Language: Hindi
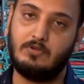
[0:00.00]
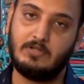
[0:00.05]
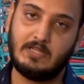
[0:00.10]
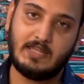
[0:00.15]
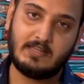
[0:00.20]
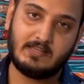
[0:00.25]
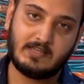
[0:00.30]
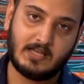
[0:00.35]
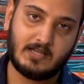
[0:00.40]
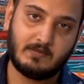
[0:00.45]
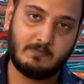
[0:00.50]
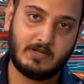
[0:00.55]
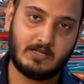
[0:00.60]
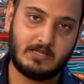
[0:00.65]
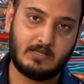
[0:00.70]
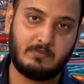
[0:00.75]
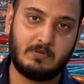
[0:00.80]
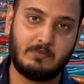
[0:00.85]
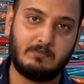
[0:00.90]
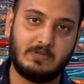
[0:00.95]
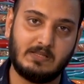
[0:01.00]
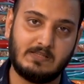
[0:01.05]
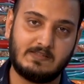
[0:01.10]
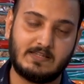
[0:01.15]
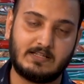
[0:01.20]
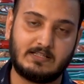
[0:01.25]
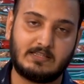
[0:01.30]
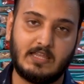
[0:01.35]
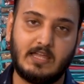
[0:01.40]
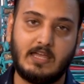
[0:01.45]
ऑनलाइन घर बैठे भी मिल
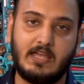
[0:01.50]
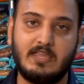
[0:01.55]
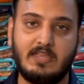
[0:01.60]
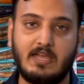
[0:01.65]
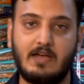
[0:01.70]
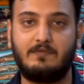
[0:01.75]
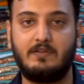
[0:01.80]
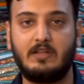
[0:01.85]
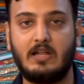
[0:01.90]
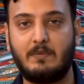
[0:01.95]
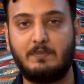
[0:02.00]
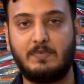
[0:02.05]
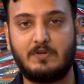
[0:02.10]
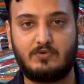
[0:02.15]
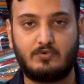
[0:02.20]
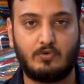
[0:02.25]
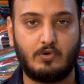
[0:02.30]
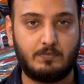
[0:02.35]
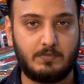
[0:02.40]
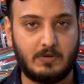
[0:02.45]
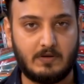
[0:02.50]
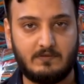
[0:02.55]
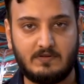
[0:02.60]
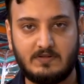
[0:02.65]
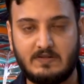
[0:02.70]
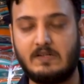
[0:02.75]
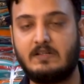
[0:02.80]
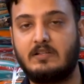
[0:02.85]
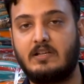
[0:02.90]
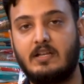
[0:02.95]
सकता है या फिर आप स्टोर पर
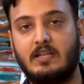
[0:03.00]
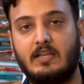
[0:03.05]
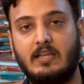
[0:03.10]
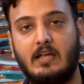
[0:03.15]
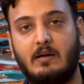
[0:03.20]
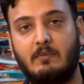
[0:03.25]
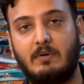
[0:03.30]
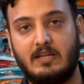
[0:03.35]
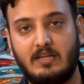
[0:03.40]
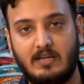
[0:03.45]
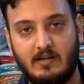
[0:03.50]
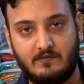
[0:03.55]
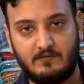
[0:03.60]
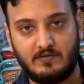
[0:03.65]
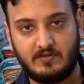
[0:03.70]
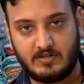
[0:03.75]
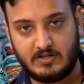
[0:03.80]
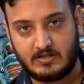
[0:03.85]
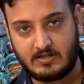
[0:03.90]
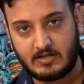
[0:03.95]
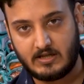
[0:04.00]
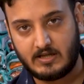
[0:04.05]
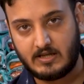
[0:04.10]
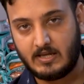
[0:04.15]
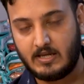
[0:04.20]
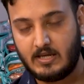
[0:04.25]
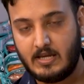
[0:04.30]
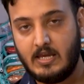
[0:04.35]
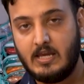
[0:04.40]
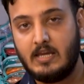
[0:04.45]
विज़िट करें हमारे यहाँ विज़िट
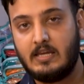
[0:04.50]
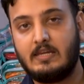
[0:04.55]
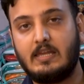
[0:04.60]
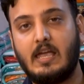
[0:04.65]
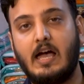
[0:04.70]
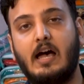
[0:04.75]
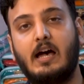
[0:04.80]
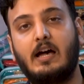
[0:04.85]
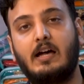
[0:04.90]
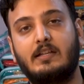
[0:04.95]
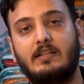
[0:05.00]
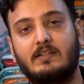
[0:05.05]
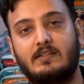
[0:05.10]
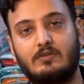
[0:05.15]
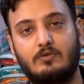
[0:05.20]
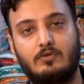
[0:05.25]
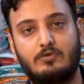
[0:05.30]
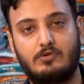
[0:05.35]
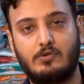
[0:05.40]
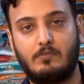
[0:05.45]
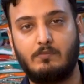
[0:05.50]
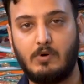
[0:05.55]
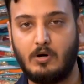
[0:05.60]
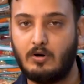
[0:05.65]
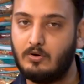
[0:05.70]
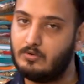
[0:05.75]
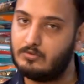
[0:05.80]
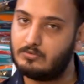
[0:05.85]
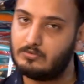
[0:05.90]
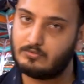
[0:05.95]
करें यहाँ आने से दोस्तों
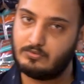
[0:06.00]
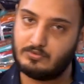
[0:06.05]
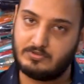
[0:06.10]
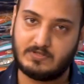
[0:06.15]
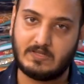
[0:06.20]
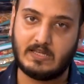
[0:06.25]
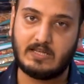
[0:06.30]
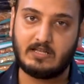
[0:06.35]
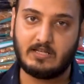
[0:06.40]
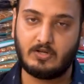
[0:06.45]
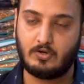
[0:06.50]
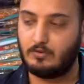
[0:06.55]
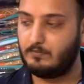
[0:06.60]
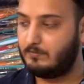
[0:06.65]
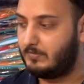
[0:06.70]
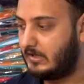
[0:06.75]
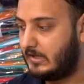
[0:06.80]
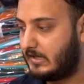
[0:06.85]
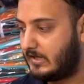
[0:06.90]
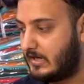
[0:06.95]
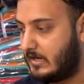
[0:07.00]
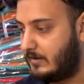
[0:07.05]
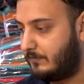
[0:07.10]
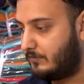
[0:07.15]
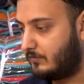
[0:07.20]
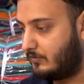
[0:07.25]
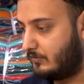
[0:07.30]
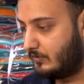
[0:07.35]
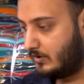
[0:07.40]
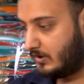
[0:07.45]
बहुत कुछ सीखने को मिलेगा
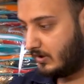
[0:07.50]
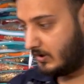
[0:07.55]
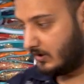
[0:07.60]
आपको